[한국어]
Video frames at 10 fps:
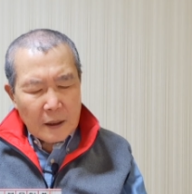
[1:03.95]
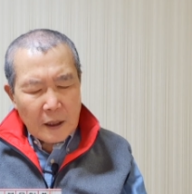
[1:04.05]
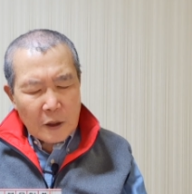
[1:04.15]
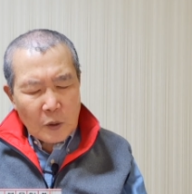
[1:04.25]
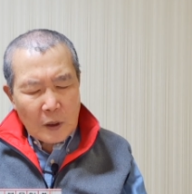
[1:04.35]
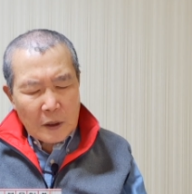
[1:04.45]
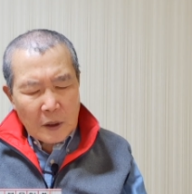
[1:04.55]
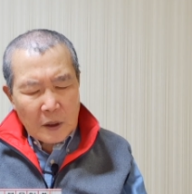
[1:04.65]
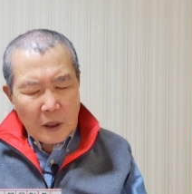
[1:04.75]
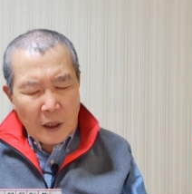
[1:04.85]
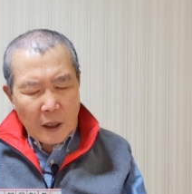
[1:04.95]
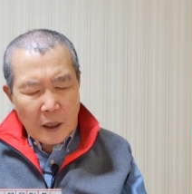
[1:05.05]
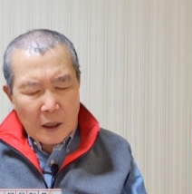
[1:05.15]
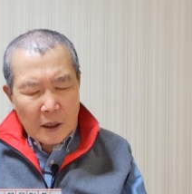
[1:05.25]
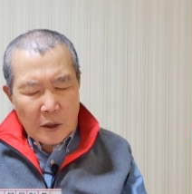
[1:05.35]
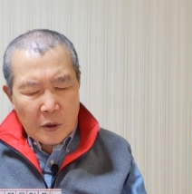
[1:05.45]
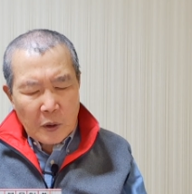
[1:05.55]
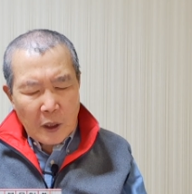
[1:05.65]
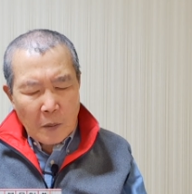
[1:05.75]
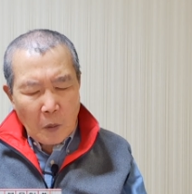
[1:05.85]
예수께서 그에게
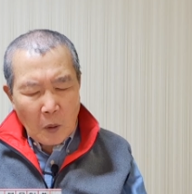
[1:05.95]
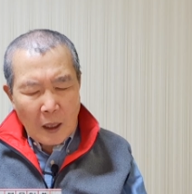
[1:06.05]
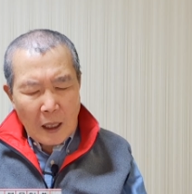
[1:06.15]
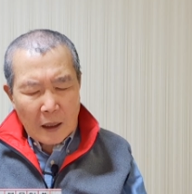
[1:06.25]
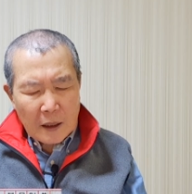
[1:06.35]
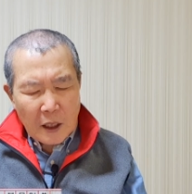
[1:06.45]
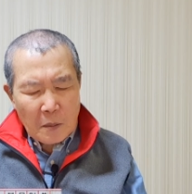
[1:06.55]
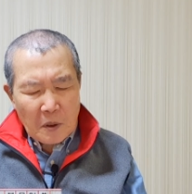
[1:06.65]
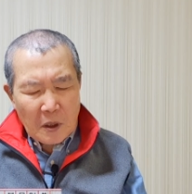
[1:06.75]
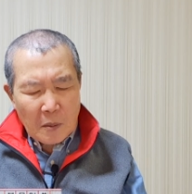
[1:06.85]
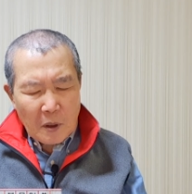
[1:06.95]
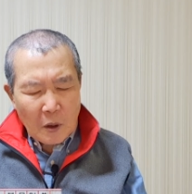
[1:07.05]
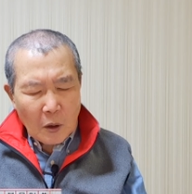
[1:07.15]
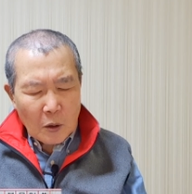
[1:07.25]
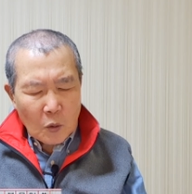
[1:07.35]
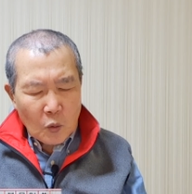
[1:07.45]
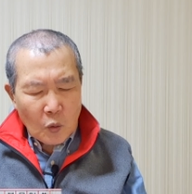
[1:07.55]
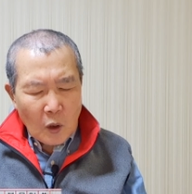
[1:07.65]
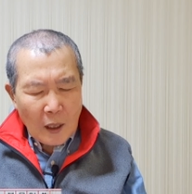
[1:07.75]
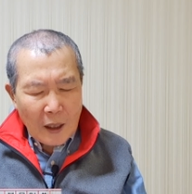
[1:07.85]
이르시되 보라 내 믿음이 너를
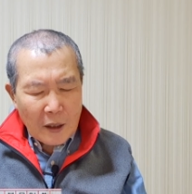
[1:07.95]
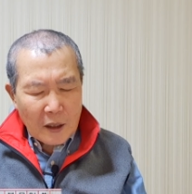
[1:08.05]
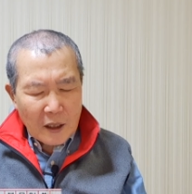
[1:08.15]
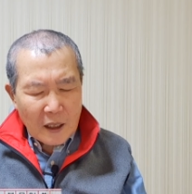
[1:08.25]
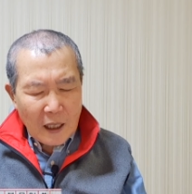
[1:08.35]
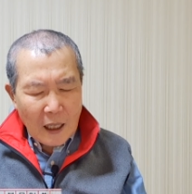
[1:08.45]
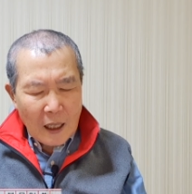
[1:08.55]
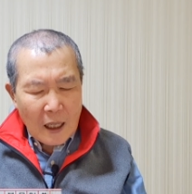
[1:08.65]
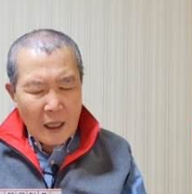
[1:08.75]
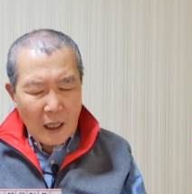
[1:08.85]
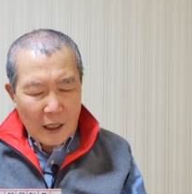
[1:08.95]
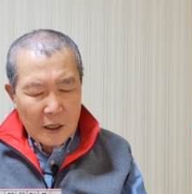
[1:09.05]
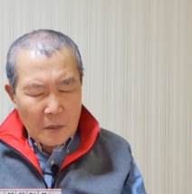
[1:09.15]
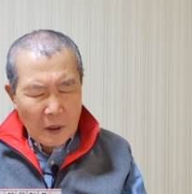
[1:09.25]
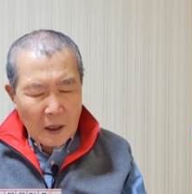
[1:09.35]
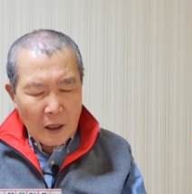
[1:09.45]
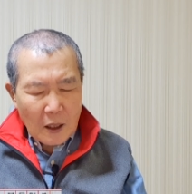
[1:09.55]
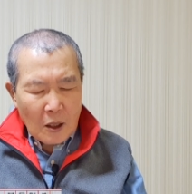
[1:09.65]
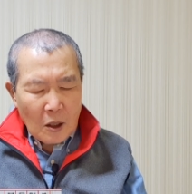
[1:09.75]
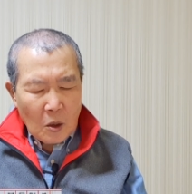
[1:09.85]
구원하였느니라 하심에
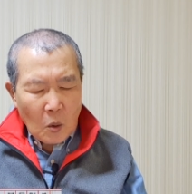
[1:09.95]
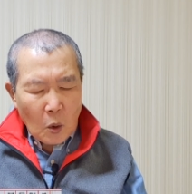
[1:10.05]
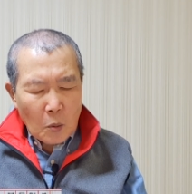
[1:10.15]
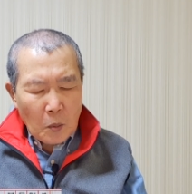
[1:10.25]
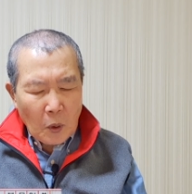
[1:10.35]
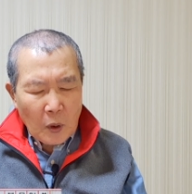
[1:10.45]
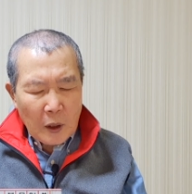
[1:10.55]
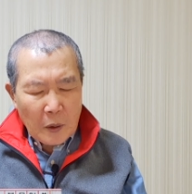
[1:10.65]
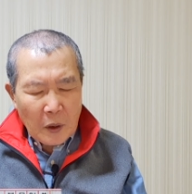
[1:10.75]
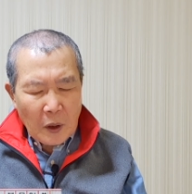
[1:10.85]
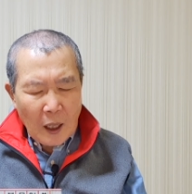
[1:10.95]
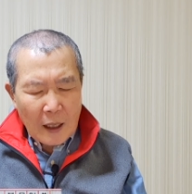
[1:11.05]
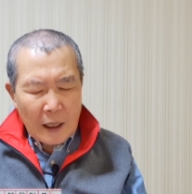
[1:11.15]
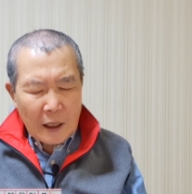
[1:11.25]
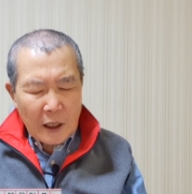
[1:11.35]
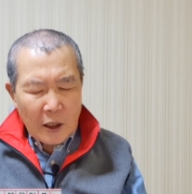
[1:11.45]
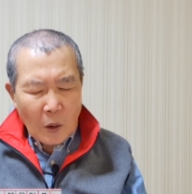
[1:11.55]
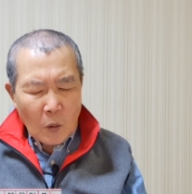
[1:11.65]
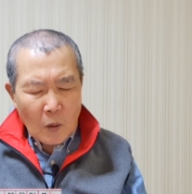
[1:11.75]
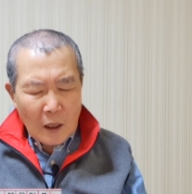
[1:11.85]
곧 보게 되어 하나님께
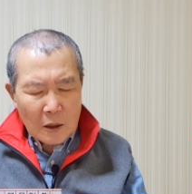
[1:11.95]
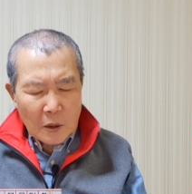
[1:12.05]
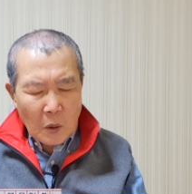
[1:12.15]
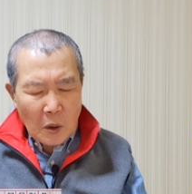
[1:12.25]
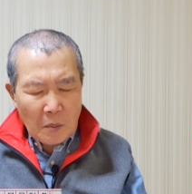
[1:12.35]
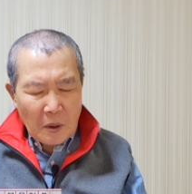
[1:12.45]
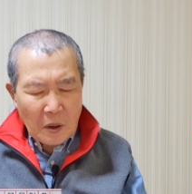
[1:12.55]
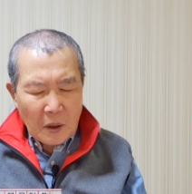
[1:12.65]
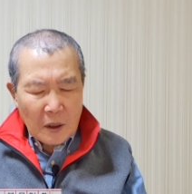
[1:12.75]
영광을 돌리며